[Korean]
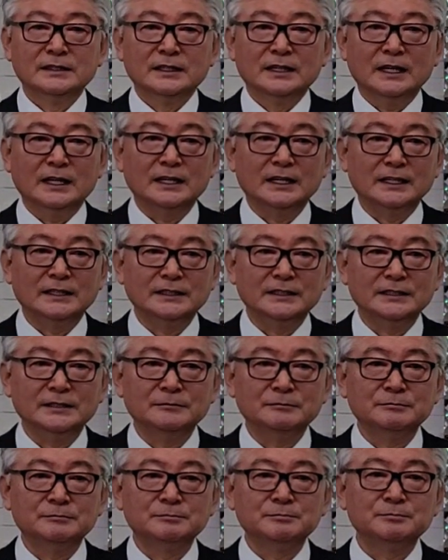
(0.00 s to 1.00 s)

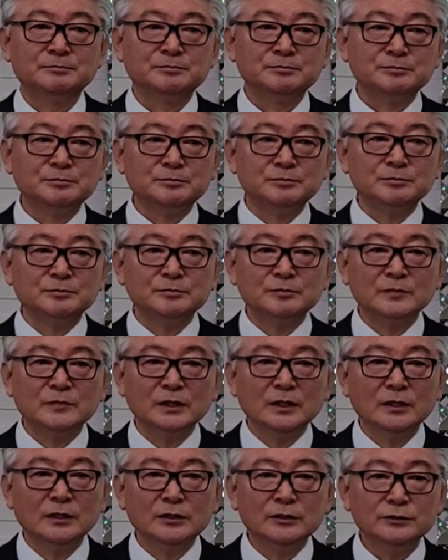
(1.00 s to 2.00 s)
하나님,
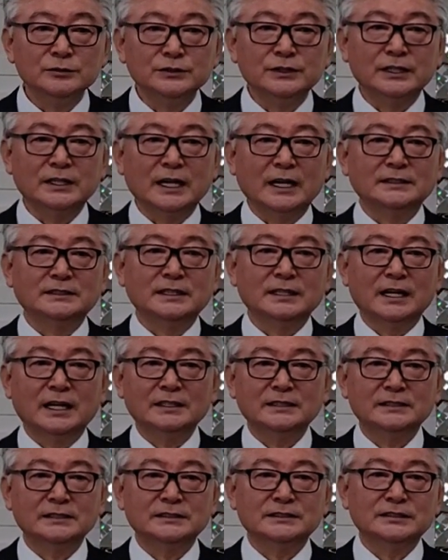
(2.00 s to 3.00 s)
우리 가정
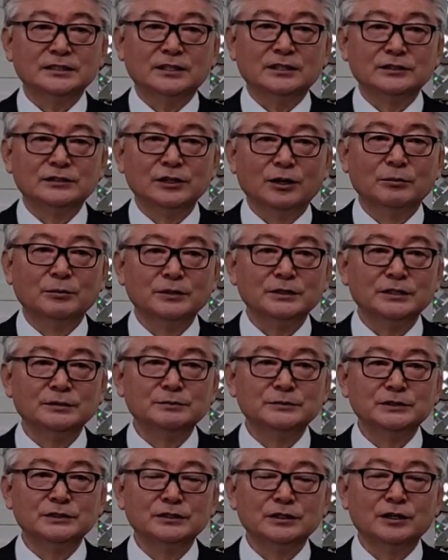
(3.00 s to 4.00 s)
아시죠? 너무
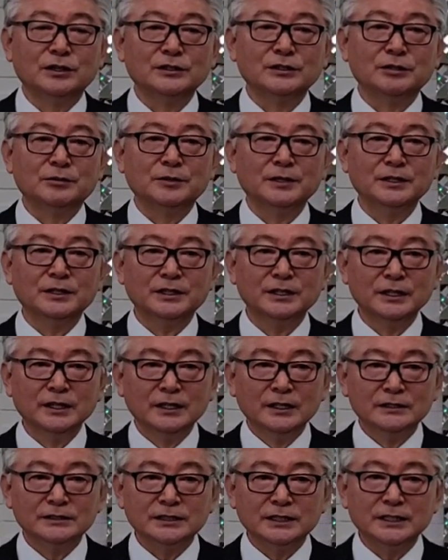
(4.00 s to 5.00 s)
힘들고 어려워요.
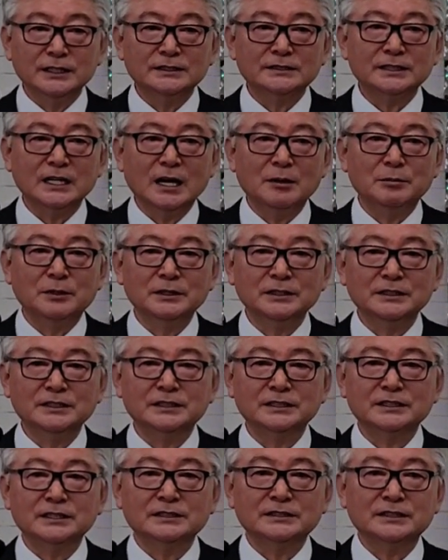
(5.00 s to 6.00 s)
저의 사업을
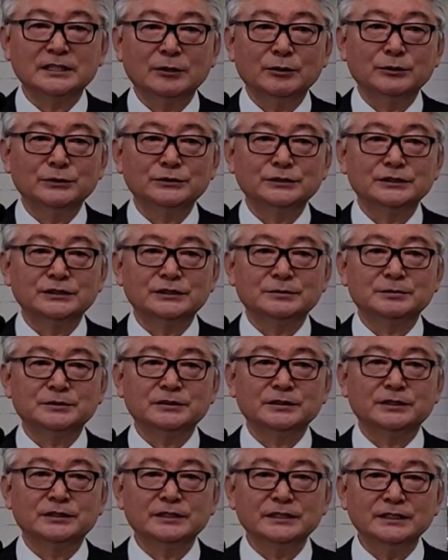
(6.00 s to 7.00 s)
이렇게
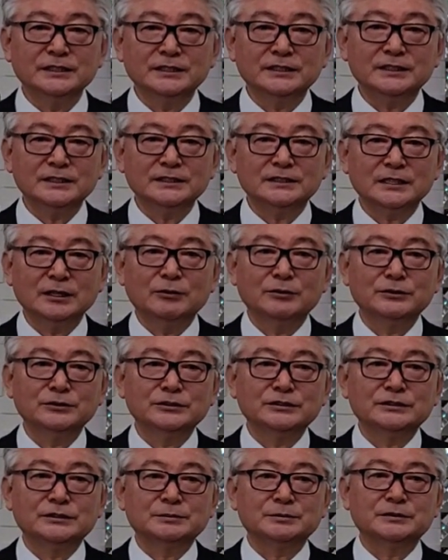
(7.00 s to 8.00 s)
세워주십시오. 이렇게
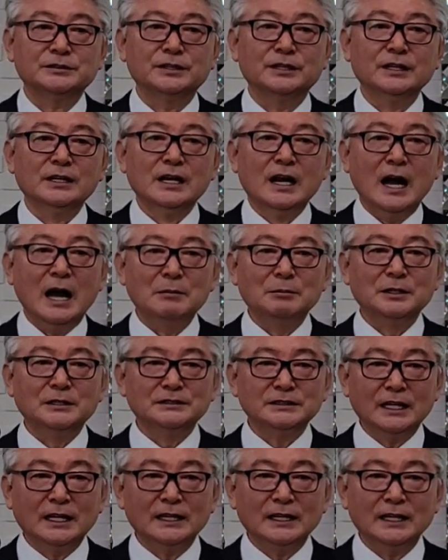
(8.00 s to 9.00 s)
세워주십시오.
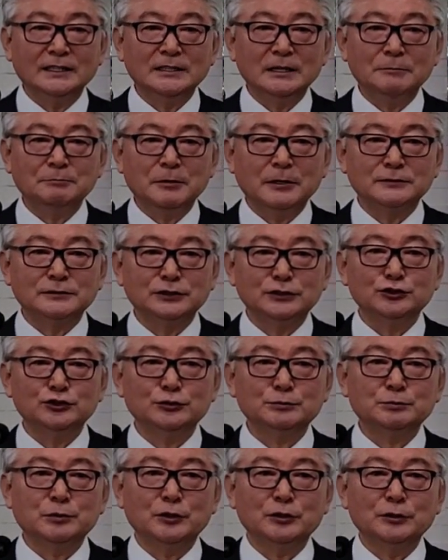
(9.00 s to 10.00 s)
하면서 하나님 앞에 그
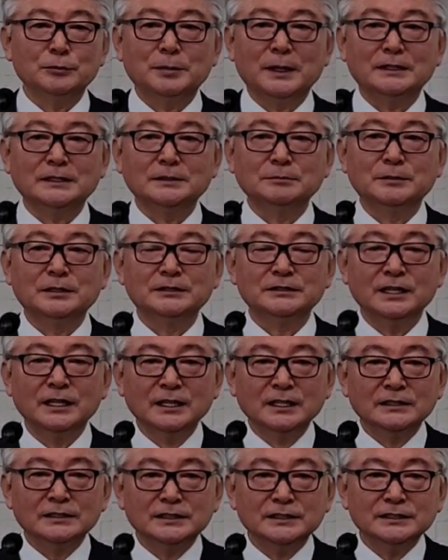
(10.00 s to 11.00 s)
축복을 받으면서
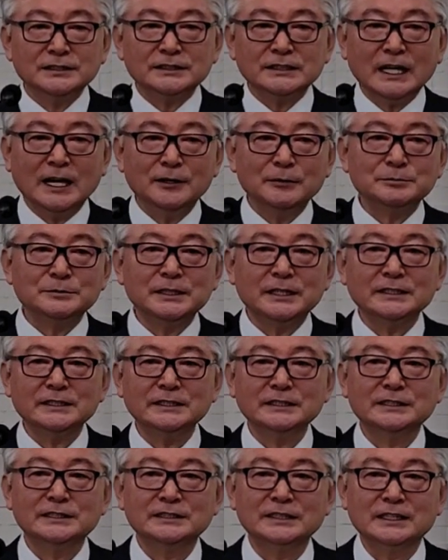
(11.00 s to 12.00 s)
그 사업장이
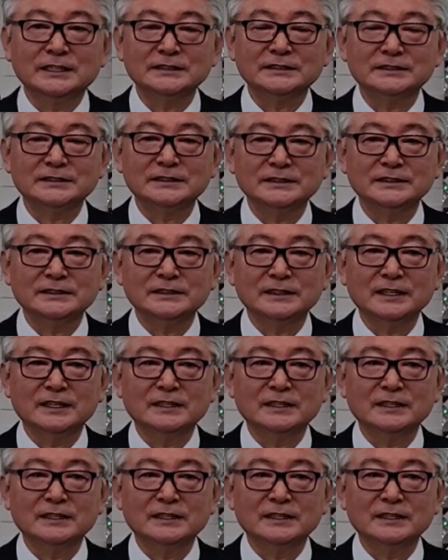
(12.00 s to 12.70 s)
일어났어요.